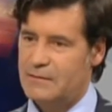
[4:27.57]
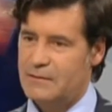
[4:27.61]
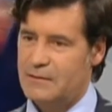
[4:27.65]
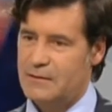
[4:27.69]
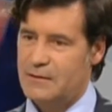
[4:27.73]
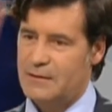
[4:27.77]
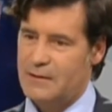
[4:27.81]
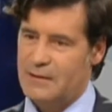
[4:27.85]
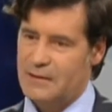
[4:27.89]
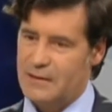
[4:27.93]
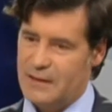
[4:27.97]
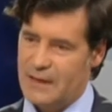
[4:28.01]

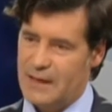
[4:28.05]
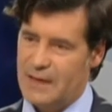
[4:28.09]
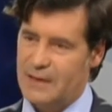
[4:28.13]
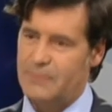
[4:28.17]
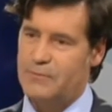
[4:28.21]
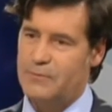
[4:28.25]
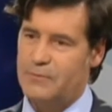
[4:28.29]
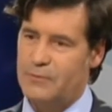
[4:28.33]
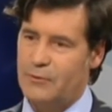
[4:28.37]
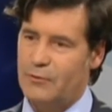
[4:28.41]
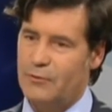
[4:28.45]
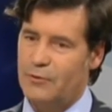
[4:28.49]
y que indicar
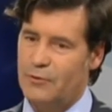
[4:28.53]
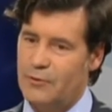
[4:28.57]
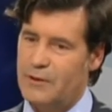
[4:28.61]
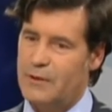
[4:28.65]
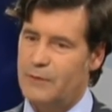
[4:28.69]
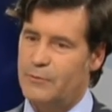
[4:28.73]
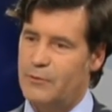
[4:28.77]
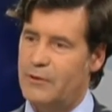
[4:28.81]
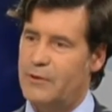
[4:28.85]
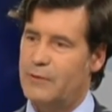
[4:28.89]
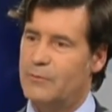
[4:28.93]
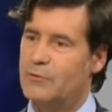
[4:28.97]
por
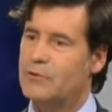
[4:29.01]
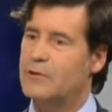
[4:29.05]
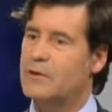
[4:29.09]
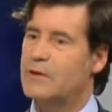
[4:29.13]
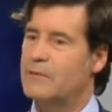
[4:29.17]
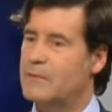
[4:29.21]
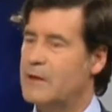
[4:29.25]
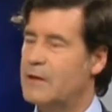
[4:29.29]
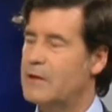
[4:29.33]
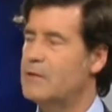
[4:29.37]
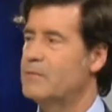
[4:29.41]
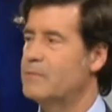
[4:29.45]
dónde podemos ser más